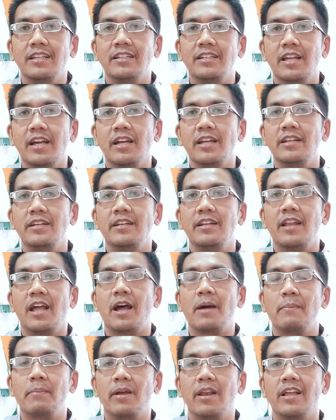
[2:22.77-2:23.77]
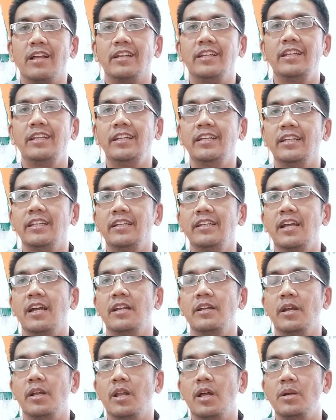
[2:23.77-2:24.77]
dan apalagi ini
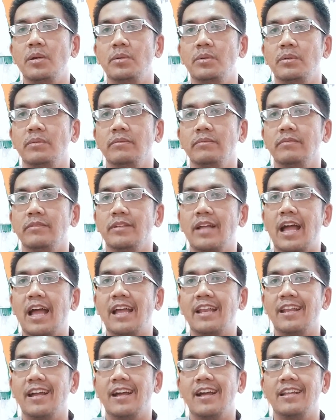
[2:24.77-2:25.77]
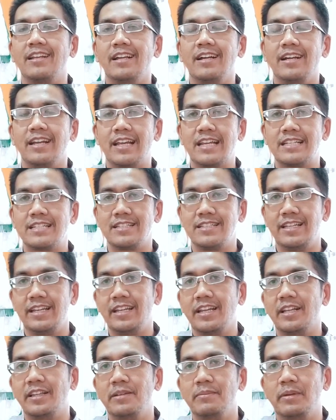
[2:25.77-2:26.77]
adalah anak-anak
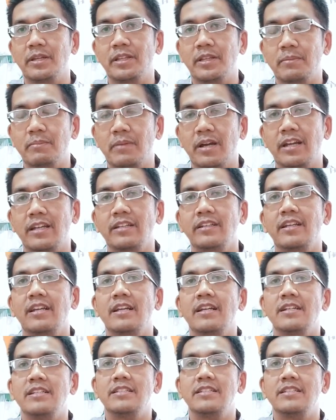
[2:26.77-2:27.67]
SD ya teman-teman.